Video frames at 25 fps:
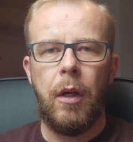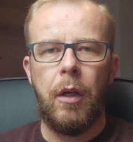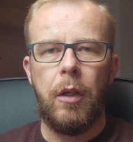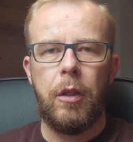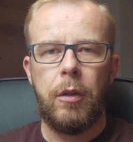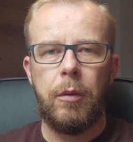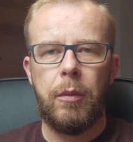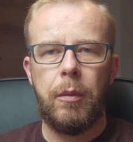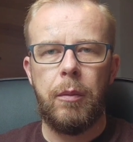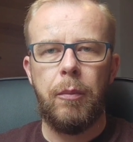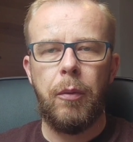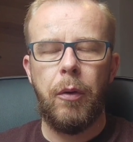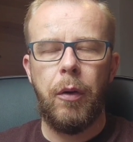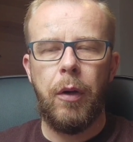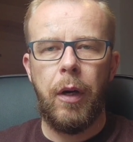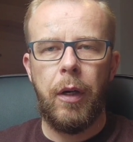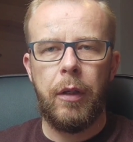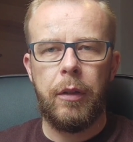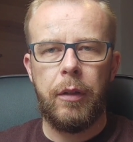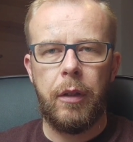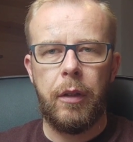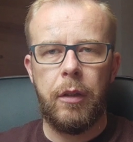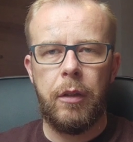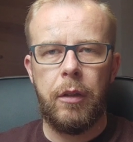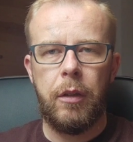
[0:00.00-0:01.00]
żeby
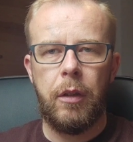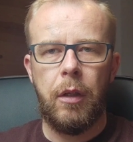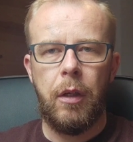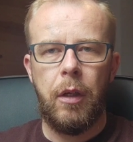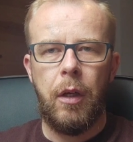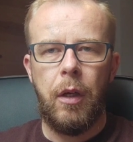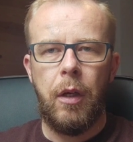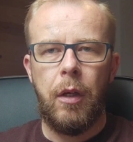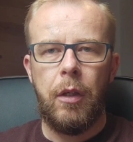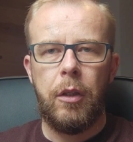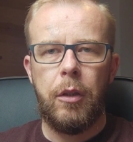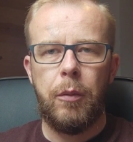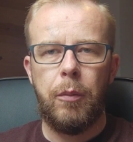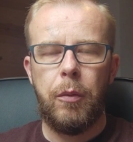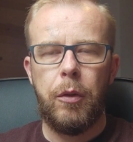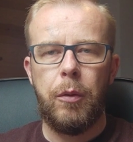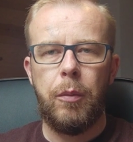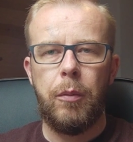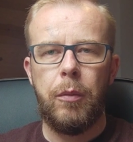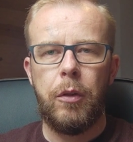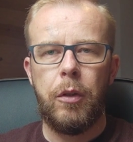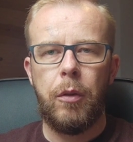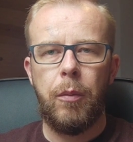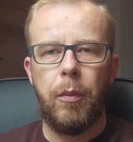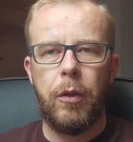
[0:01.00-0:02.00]
pokazać,
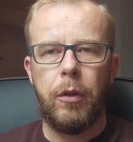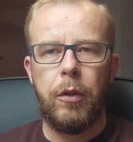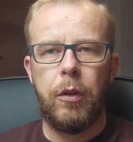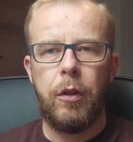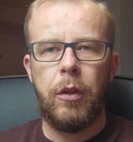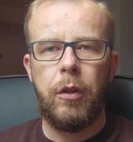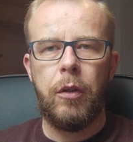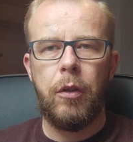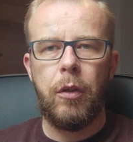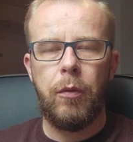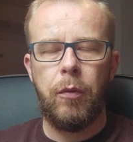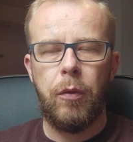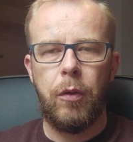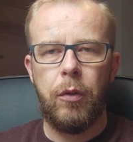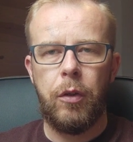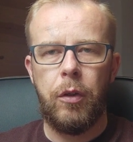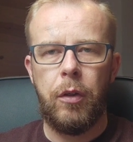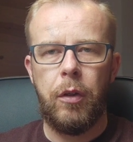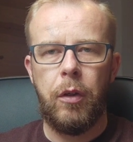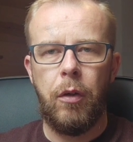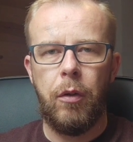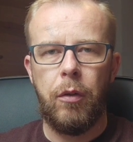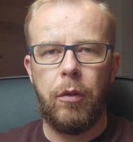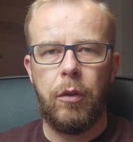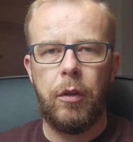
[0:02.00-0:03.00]
żebyśmy zobaczyli i
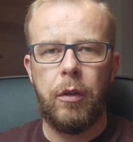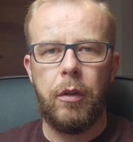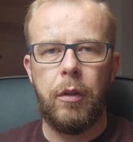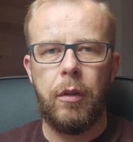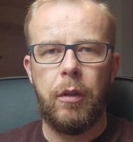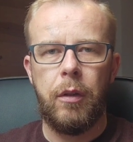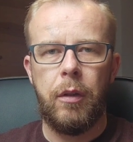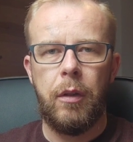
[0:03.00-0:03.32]
otworzyli oczy.